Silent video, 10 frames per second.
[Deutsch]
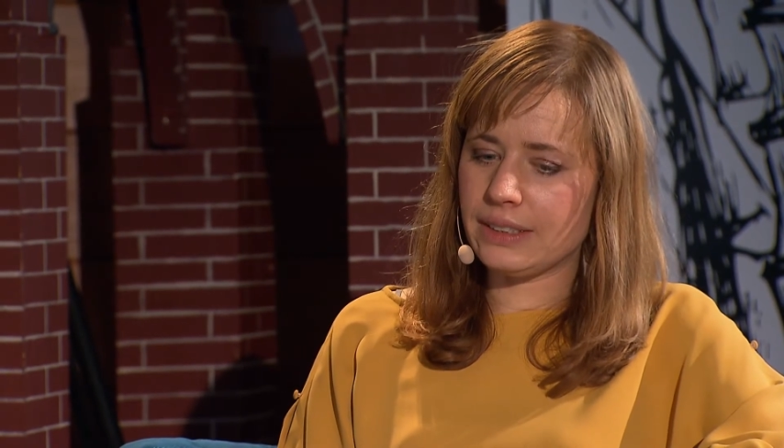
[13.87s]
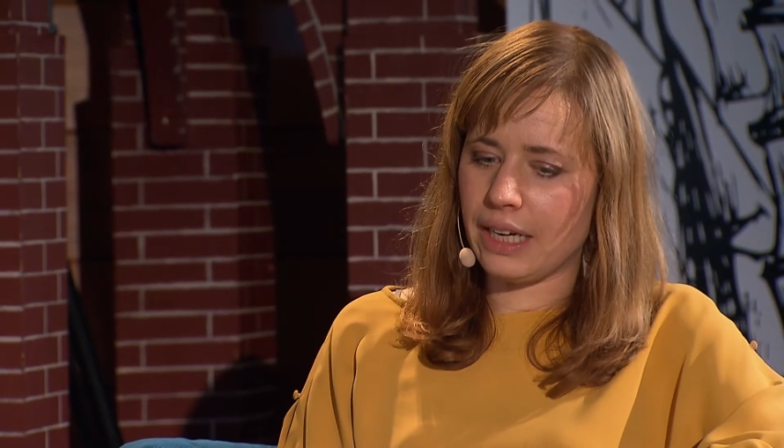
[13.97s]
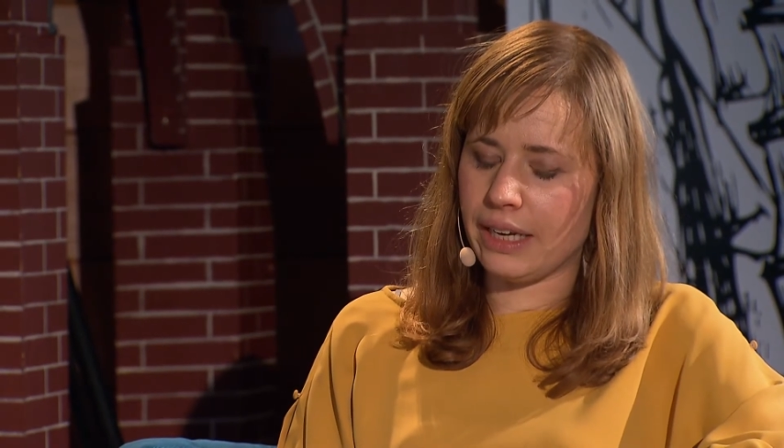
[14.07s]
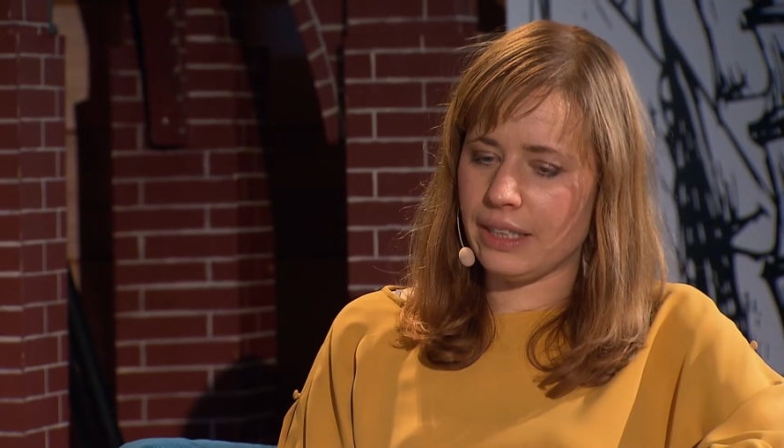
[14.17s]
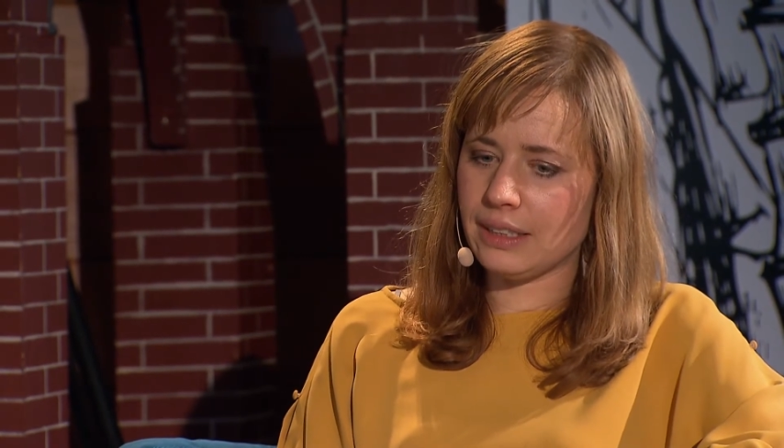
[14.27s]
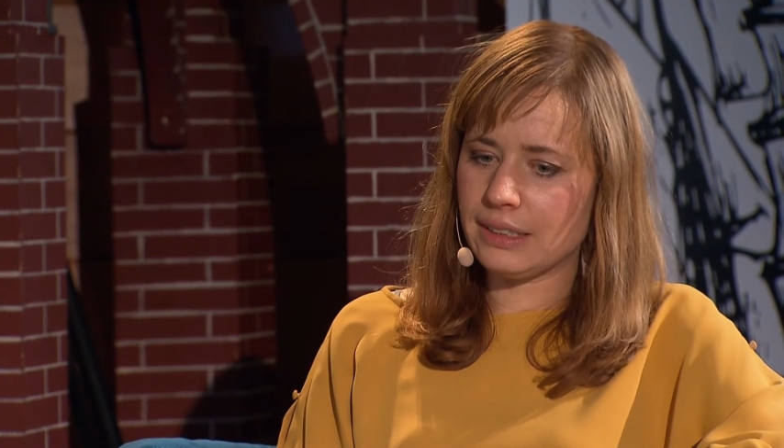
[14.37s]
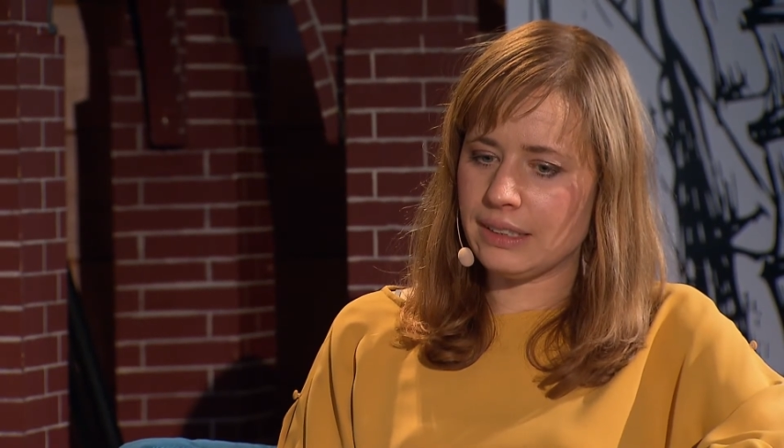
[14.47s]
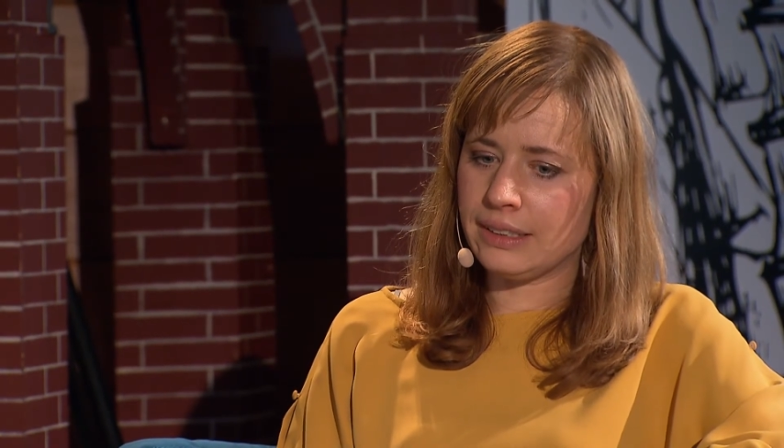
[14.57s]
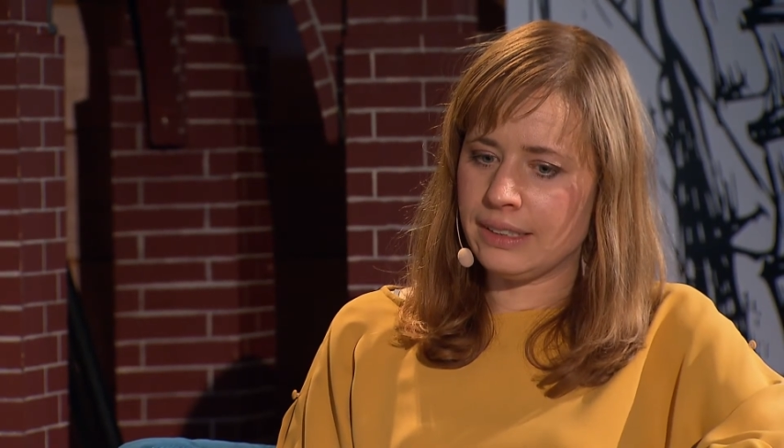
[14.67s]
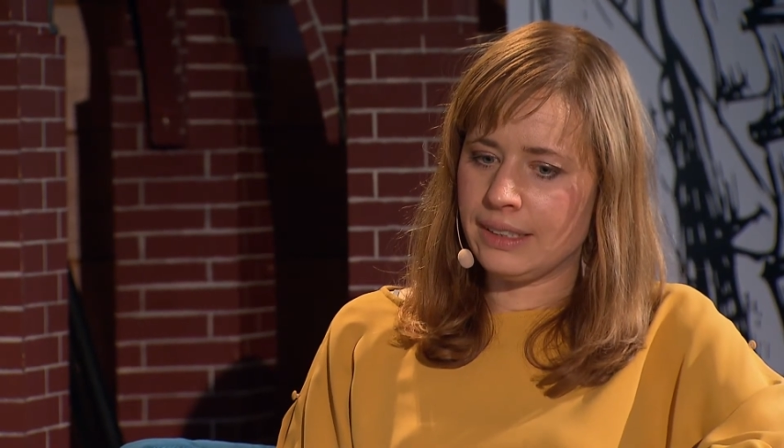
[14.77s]

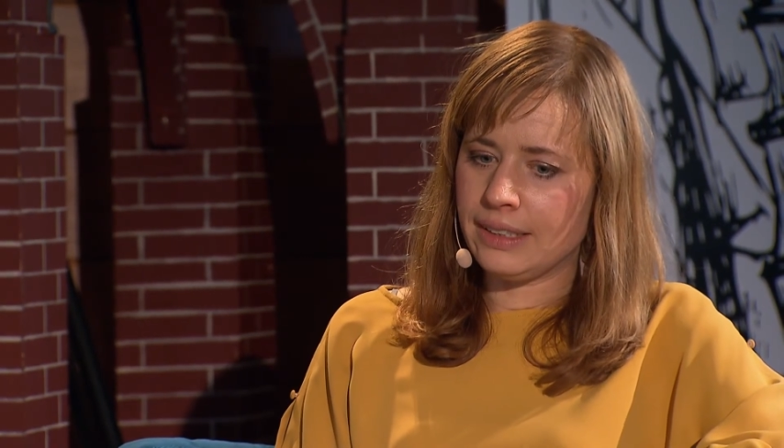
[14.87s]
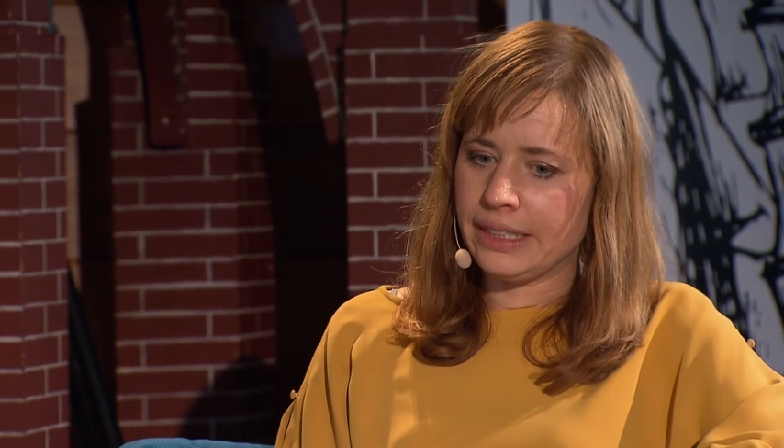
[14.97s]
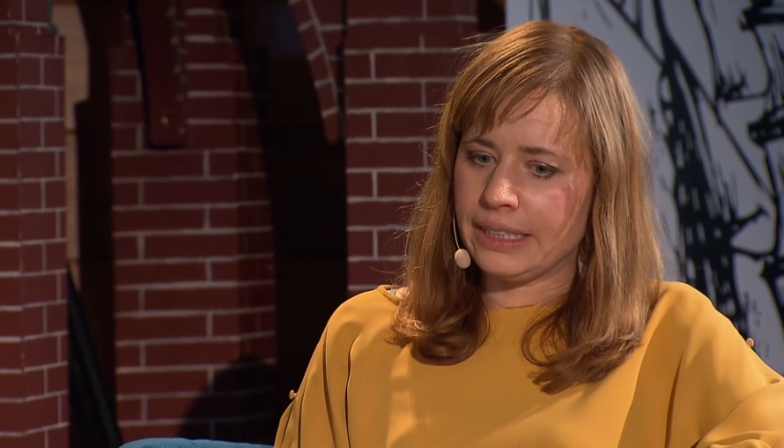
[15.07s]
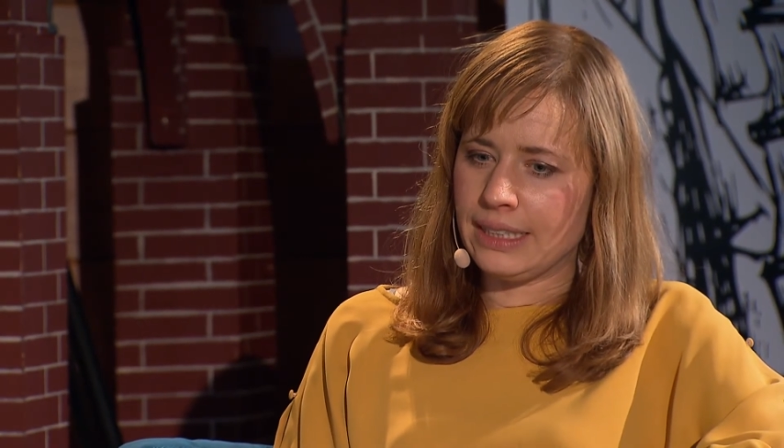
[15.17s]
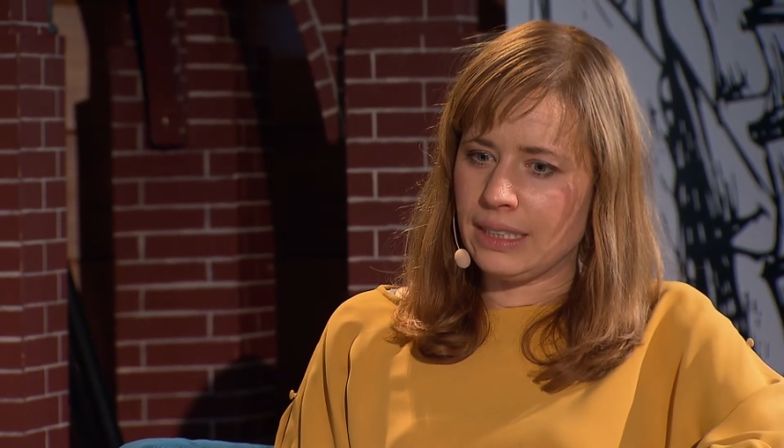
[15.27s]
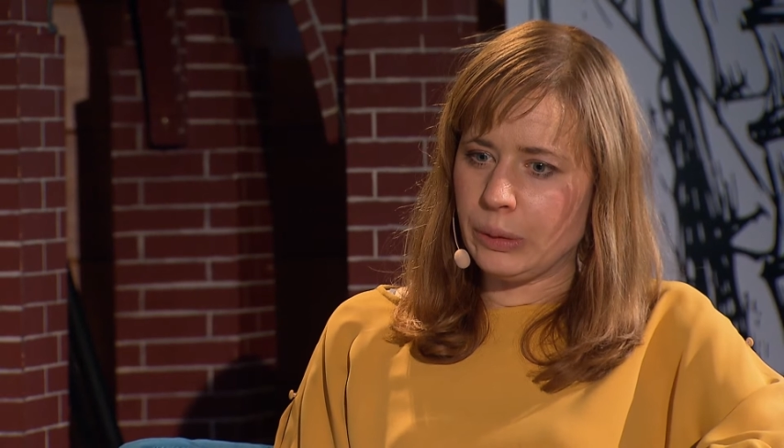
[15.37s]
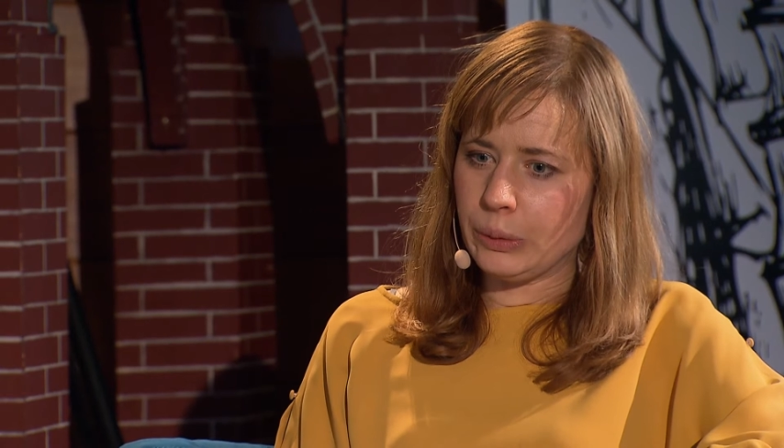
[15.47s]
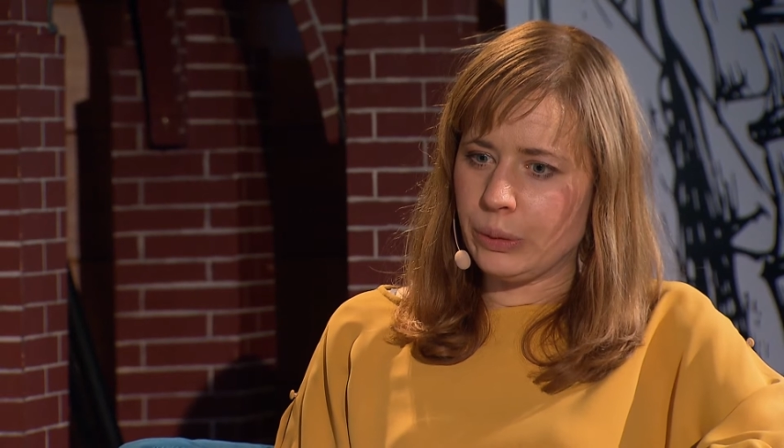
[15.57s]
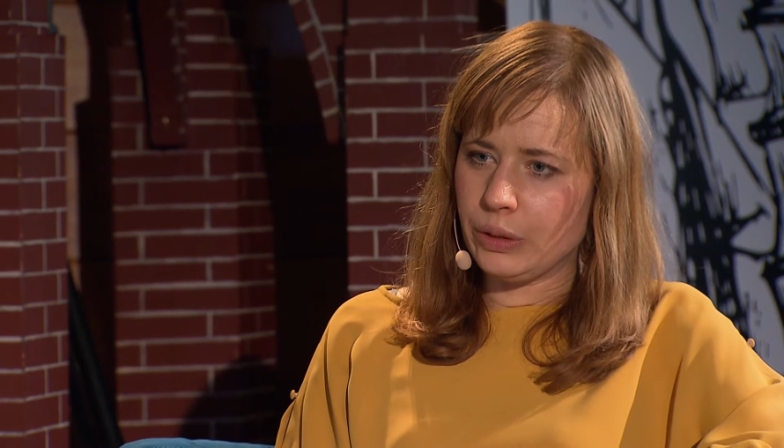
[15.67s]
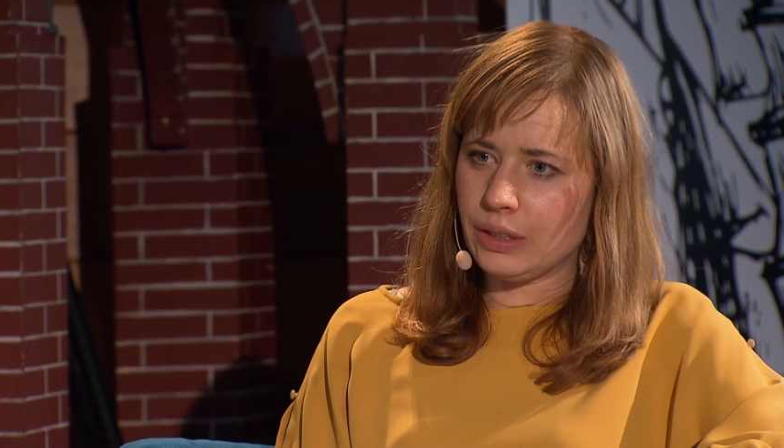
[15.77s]
zeigt
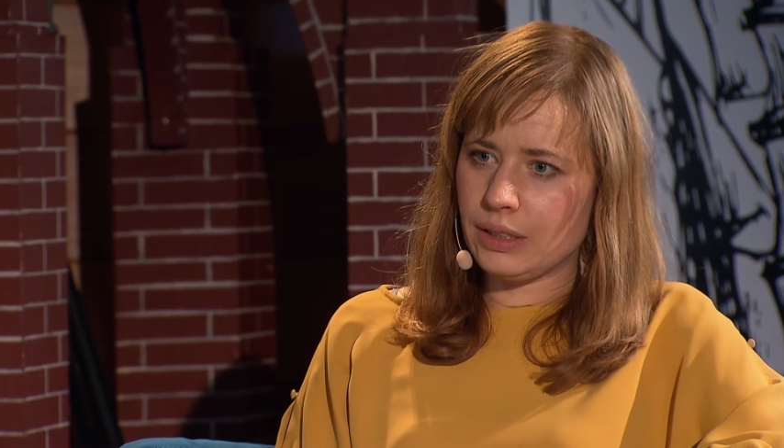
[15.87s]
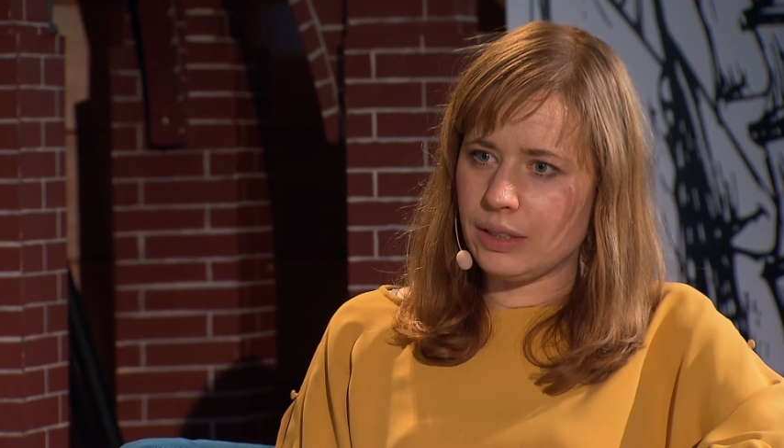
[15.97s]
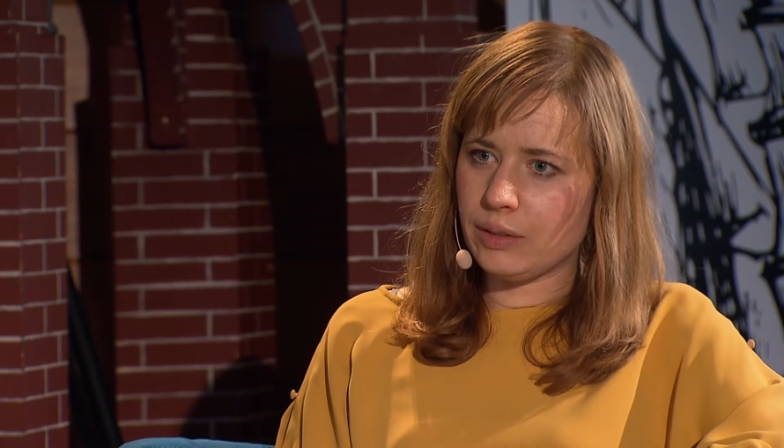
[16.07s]
und